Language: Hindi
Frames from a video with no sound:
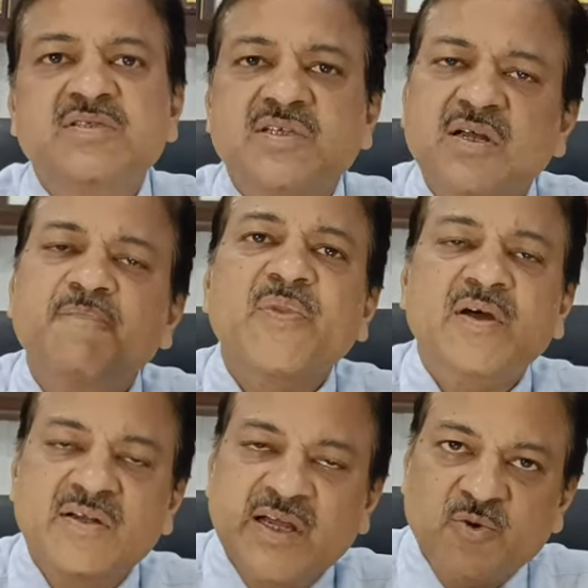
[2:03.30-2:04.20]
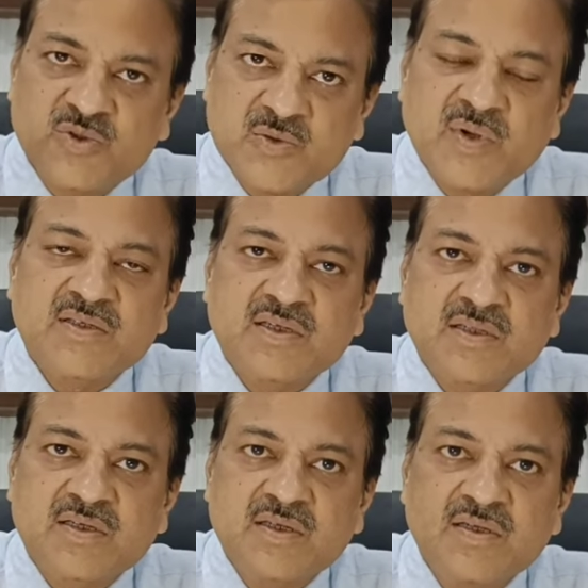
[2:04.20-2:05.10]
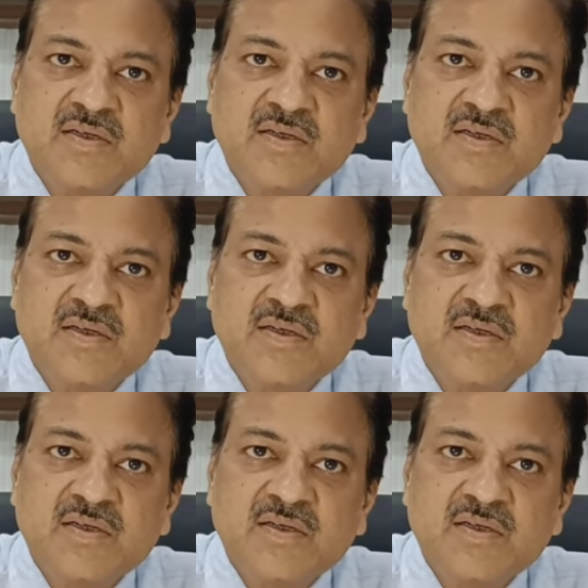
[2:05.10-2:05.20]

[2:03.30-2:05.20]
इससे डायग्नोसिस बना सकते हैं